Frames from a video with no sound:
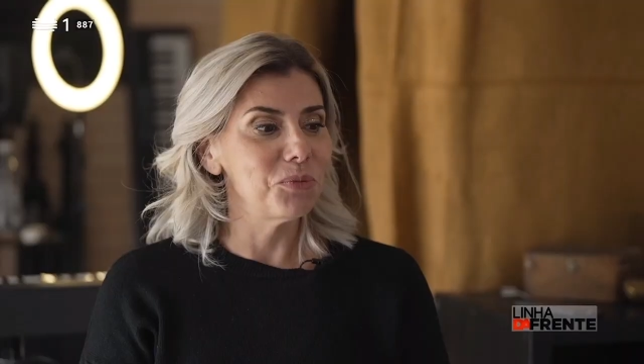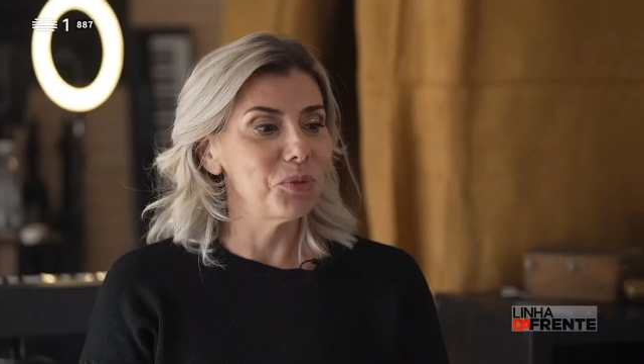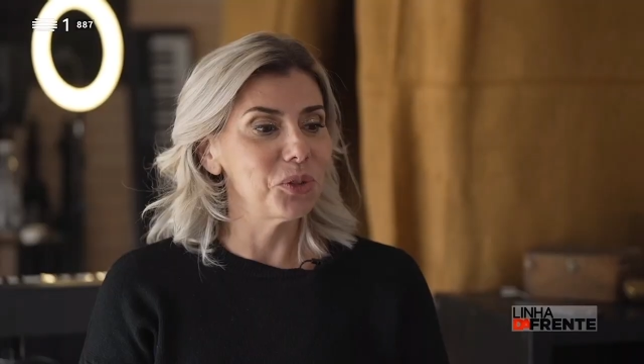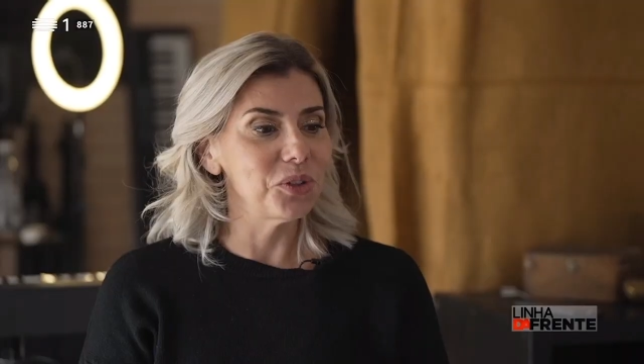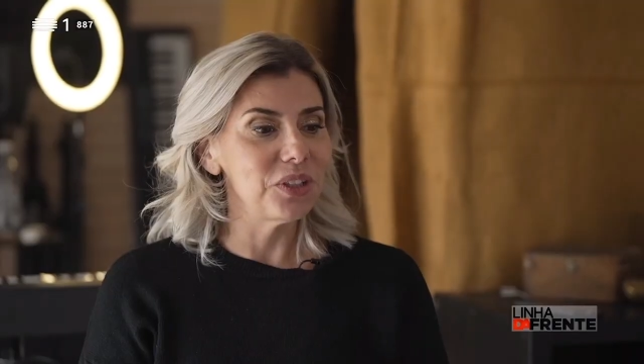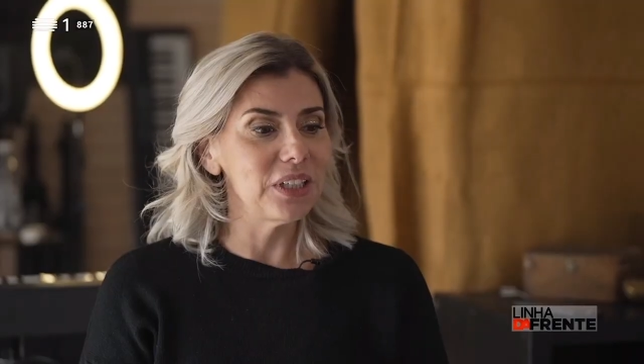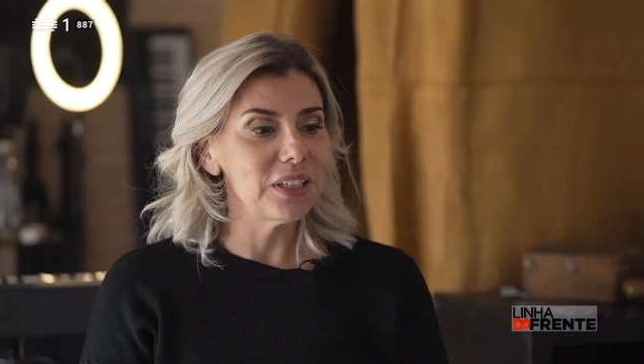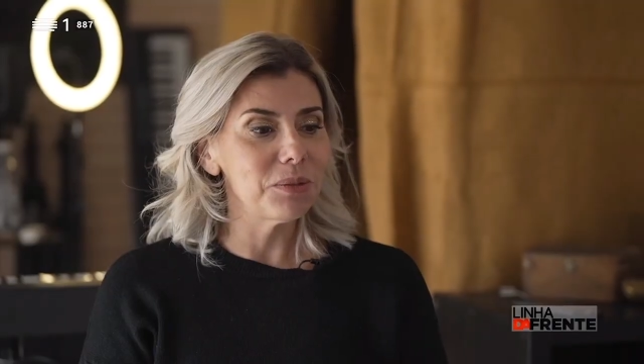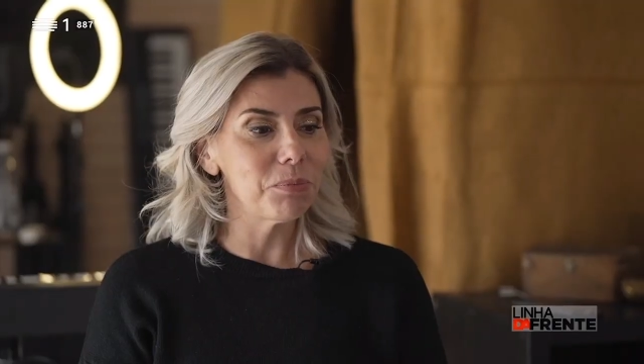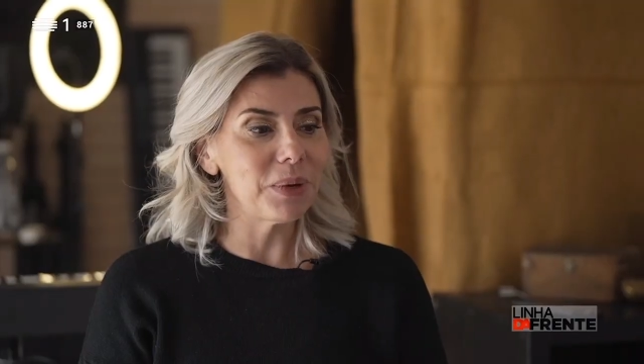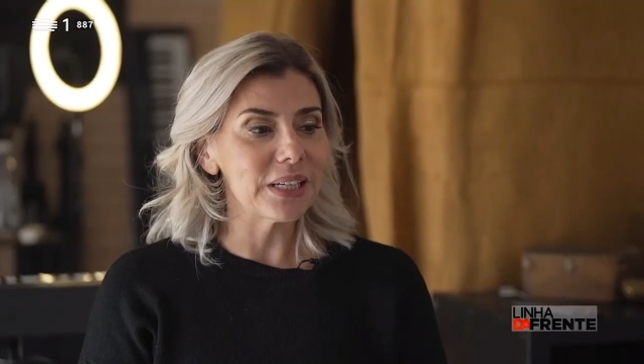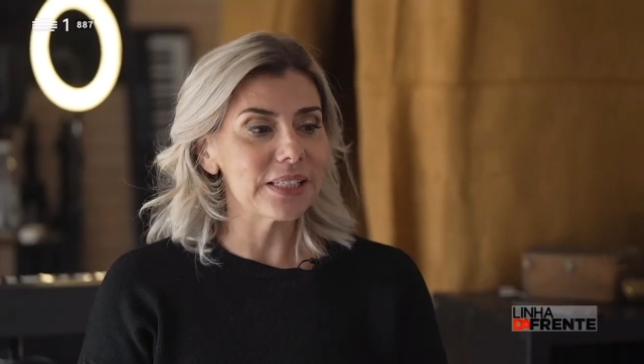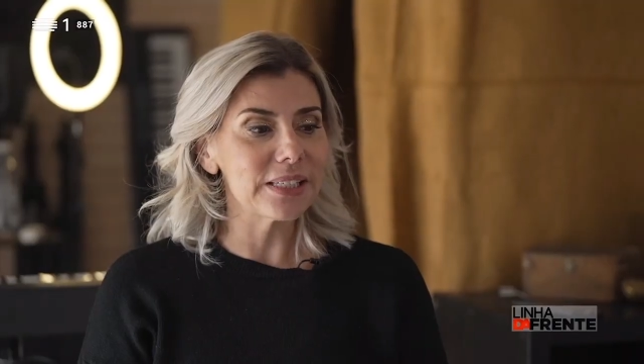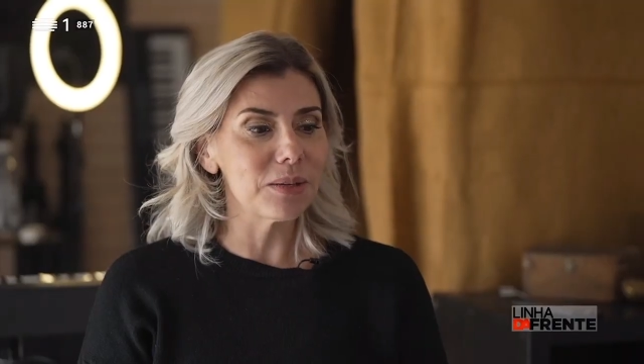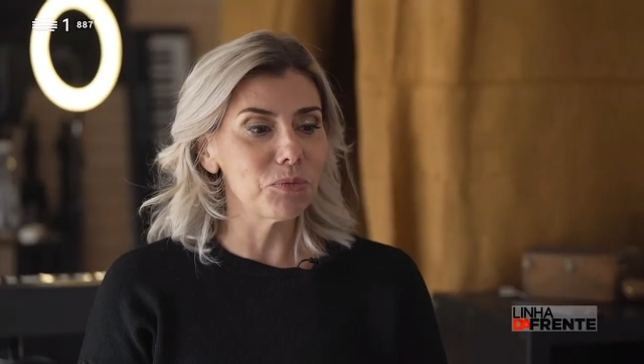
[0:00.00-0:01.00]
o meu dia
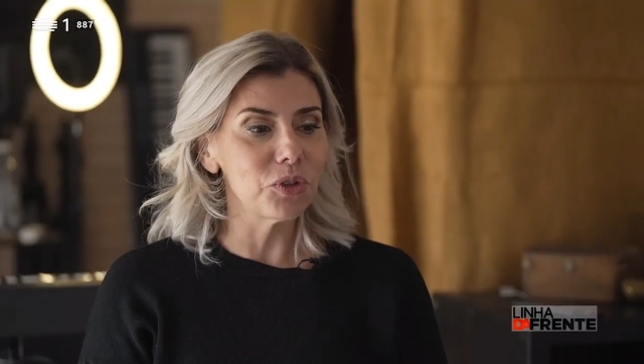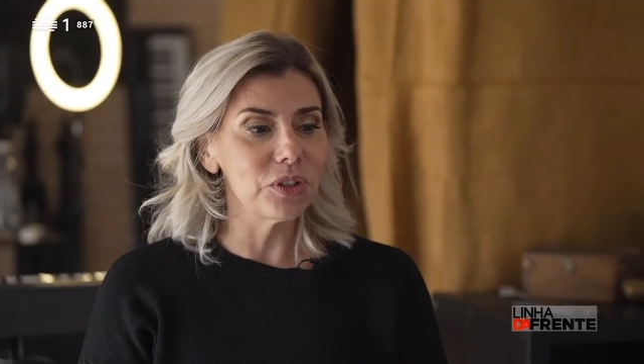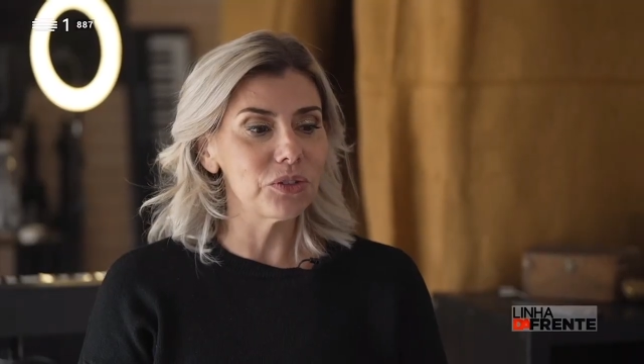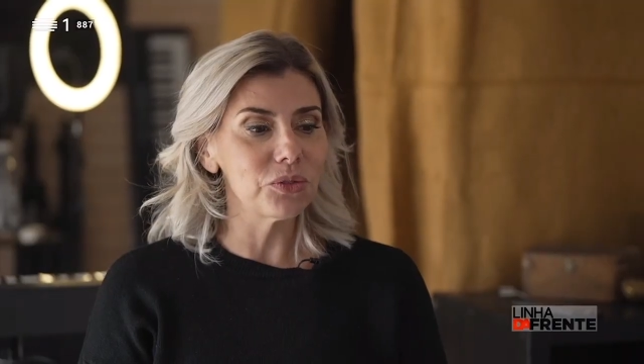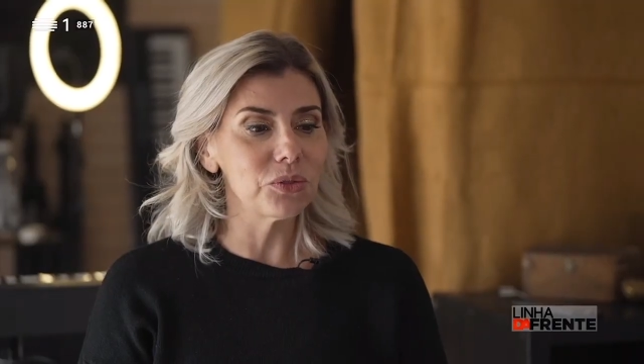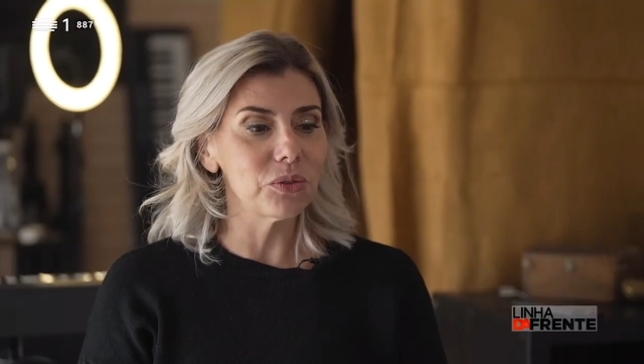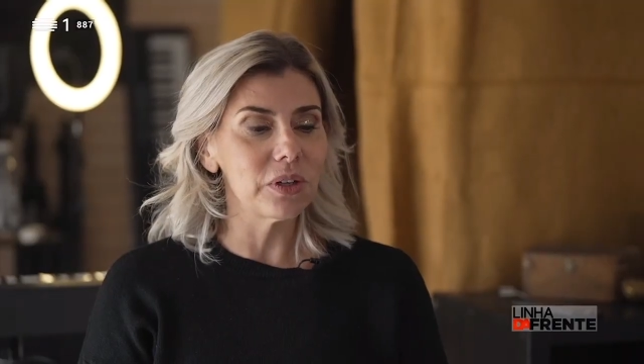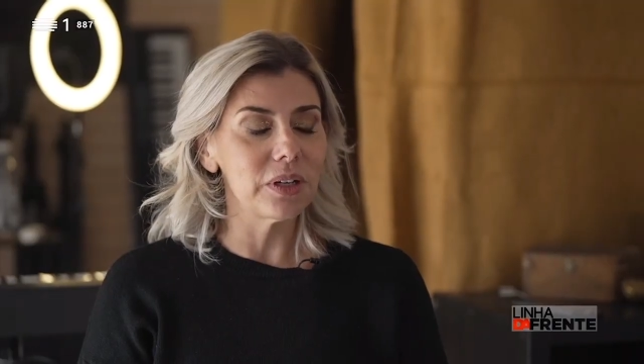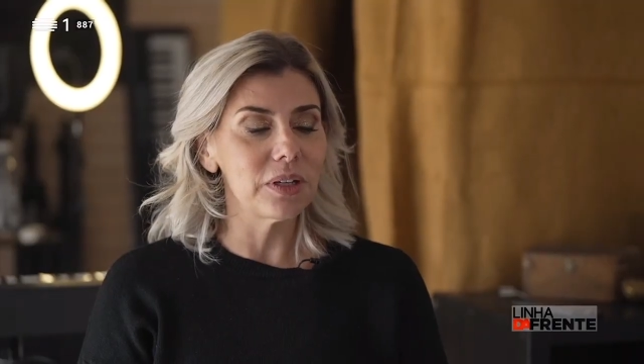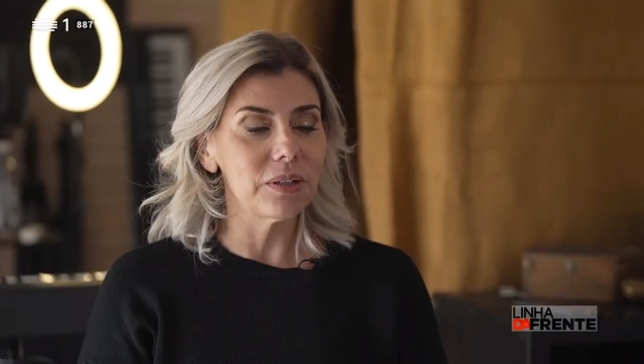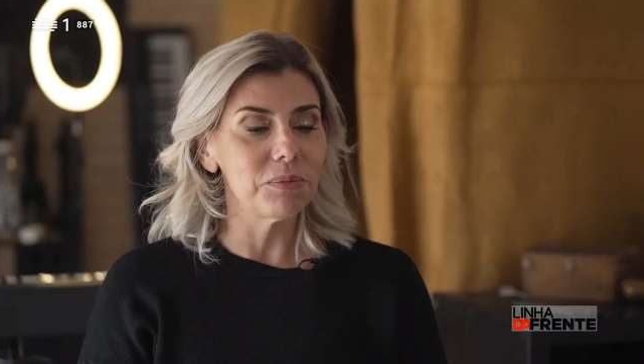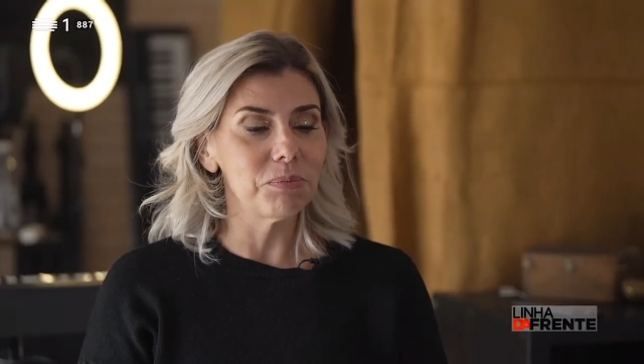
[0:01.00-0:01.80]
passa muito